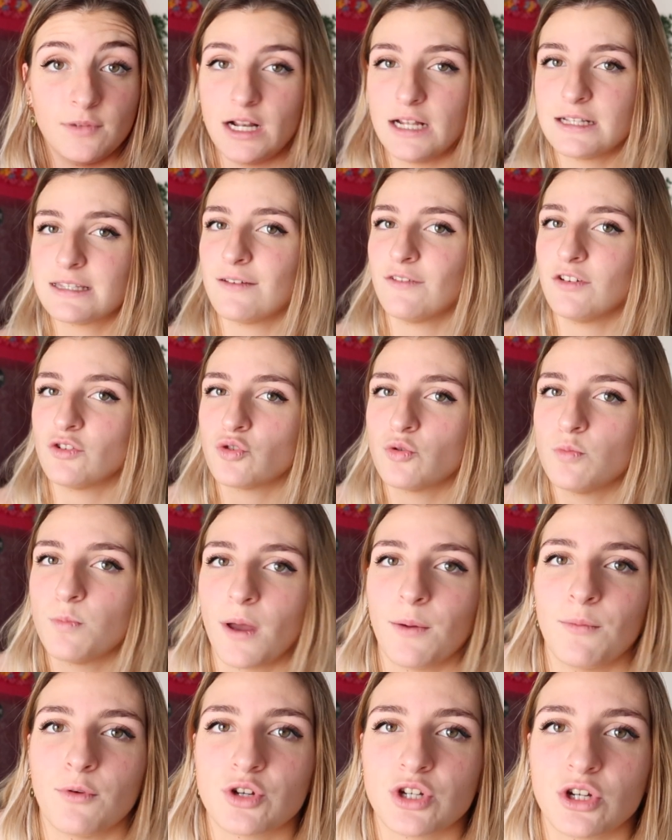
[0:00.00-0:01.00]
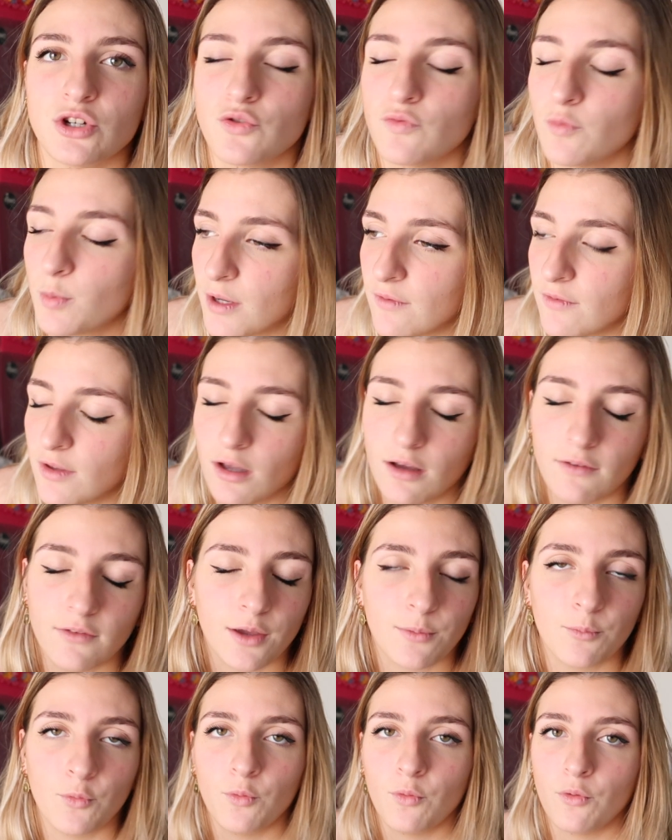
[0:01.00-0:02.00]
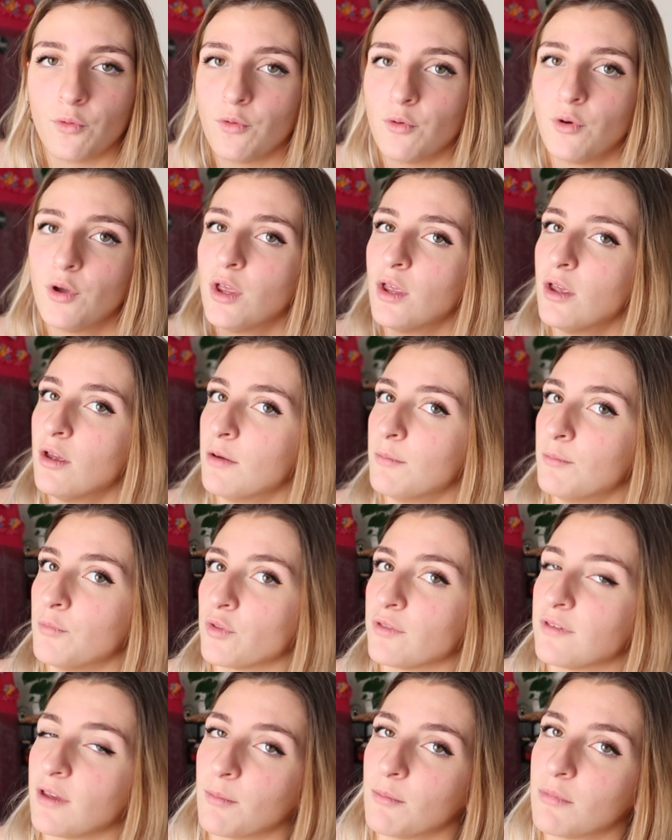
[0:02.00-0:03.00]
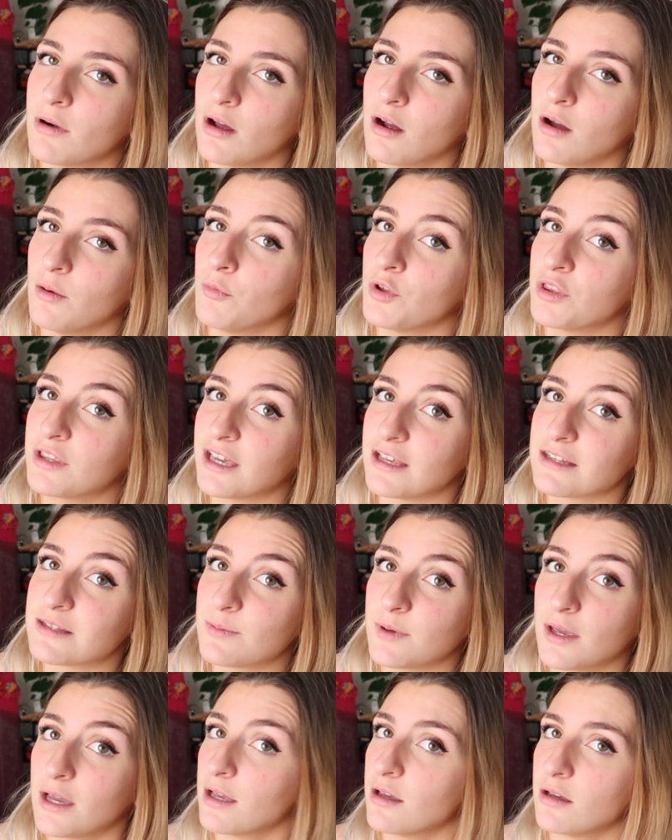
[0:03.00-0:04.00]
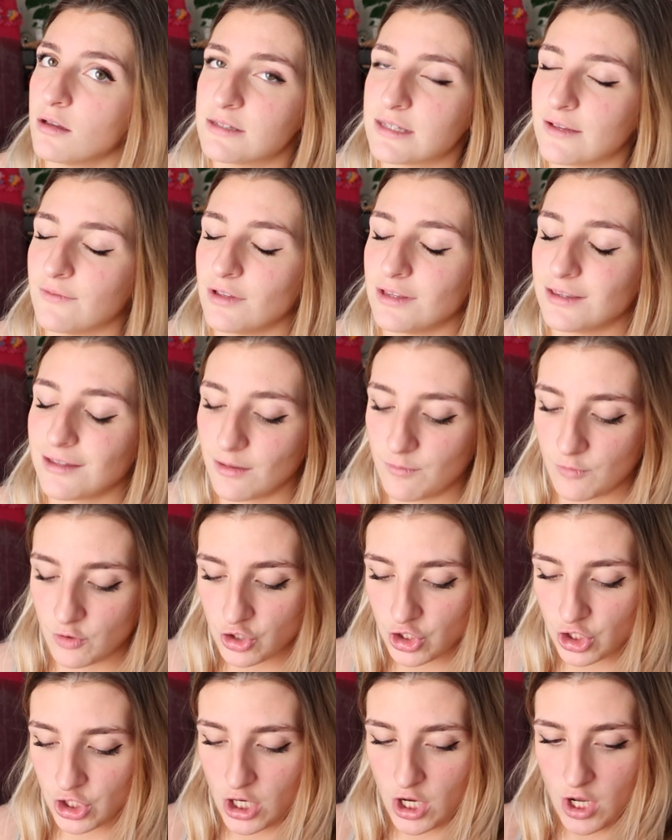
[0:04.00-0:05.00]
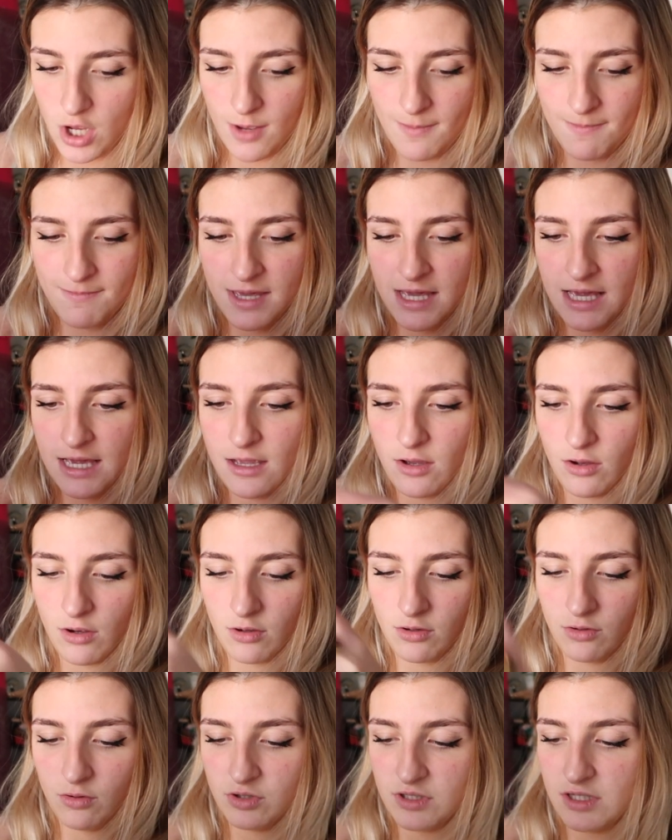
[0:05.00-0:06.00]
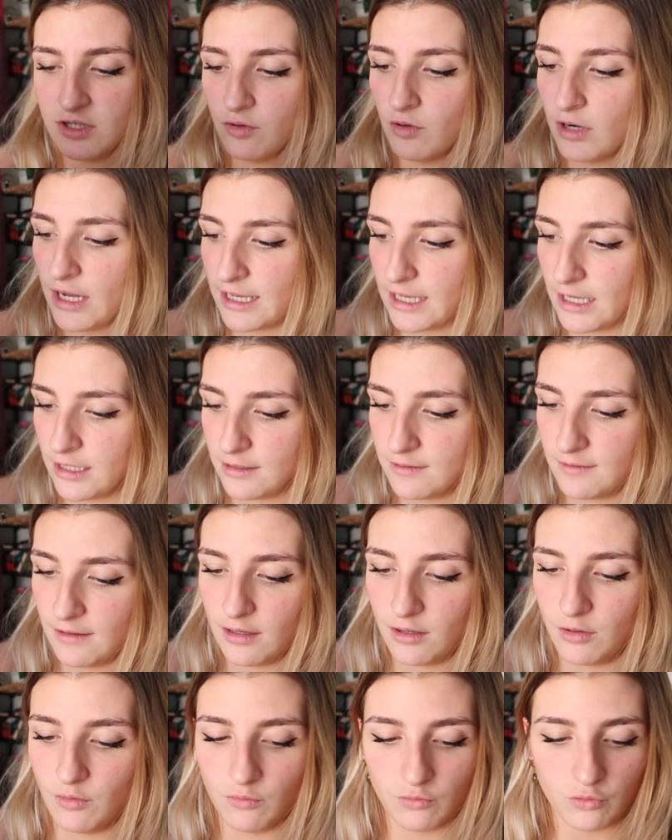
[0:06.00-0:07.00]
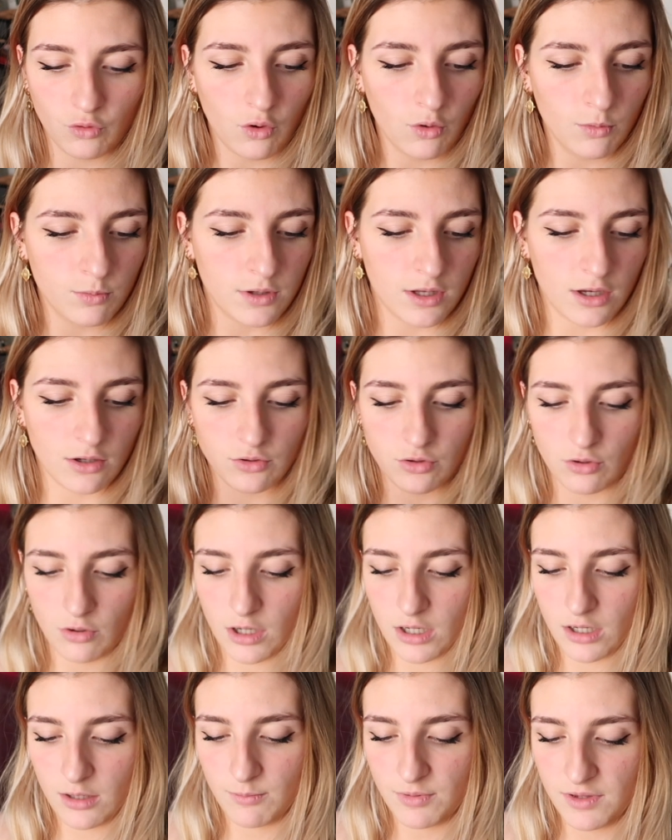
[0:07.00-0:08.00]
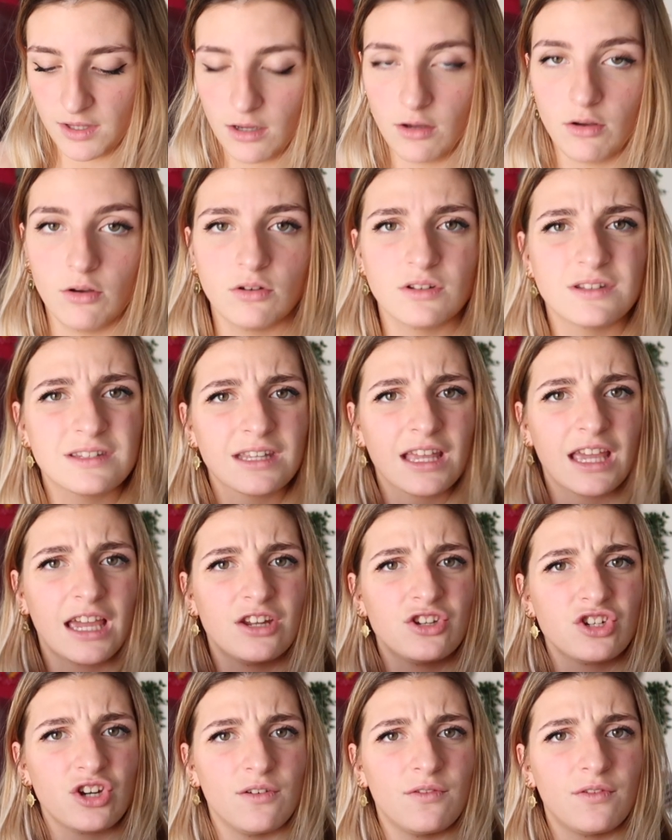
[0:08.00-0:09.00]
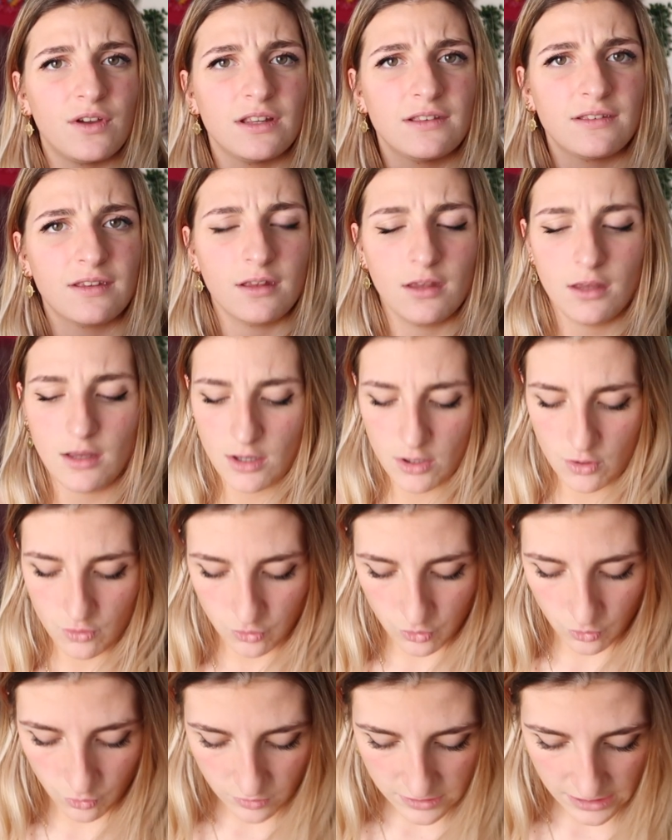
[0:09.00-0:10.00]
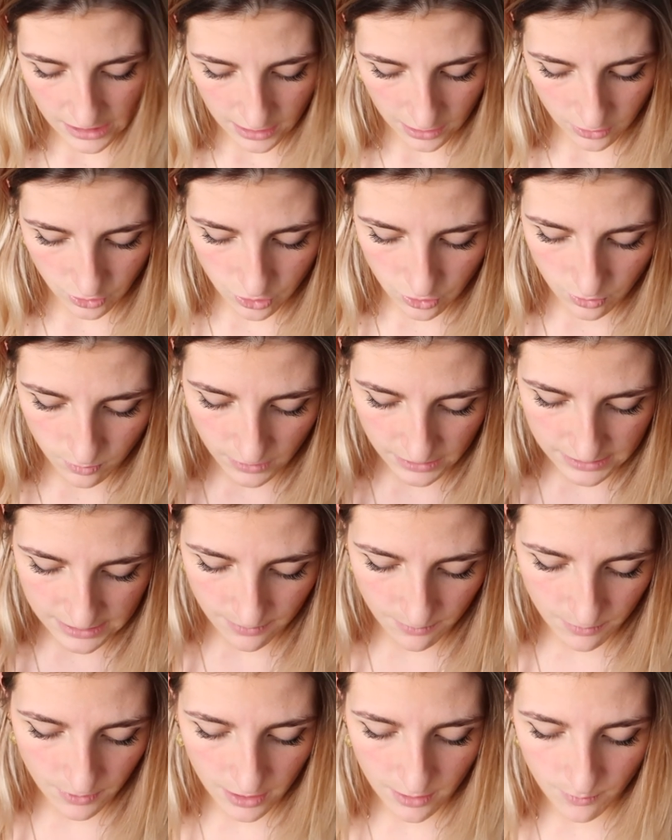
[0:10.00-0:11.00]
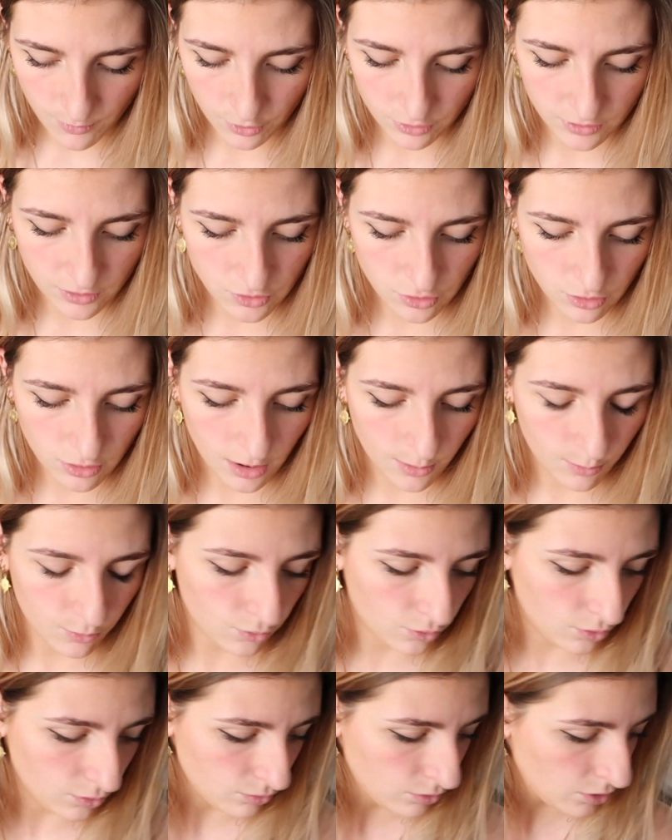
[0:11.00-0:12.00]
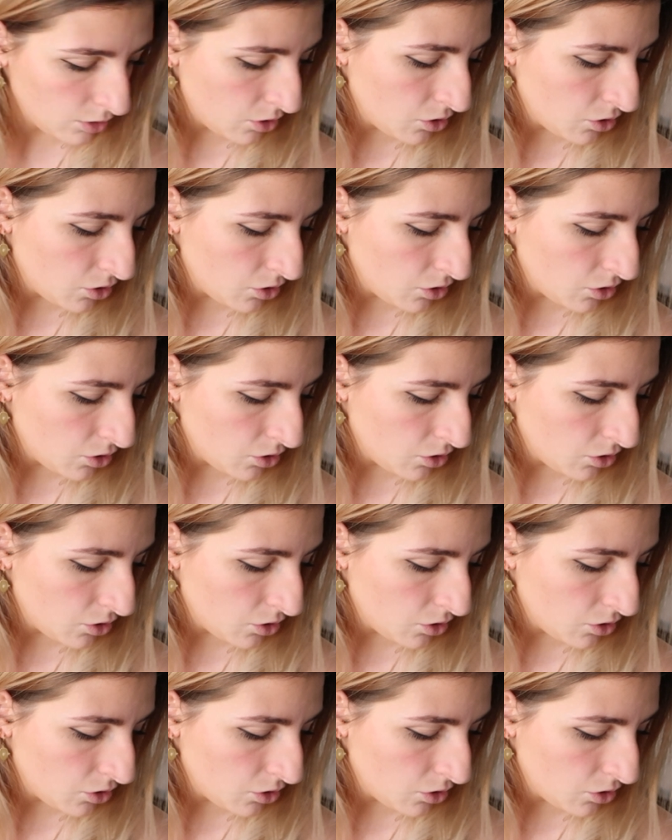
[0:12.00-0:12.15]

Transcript: Là ça va être super moche, hein, je vous préviens avec mon, mon teint blanc en mode Casper, ça va être très moche. Mais euh, sinon la qualité est trop bien, genre elle est bien stretch en fait. Du coup ça a l'air super sympa à porter sur la peau.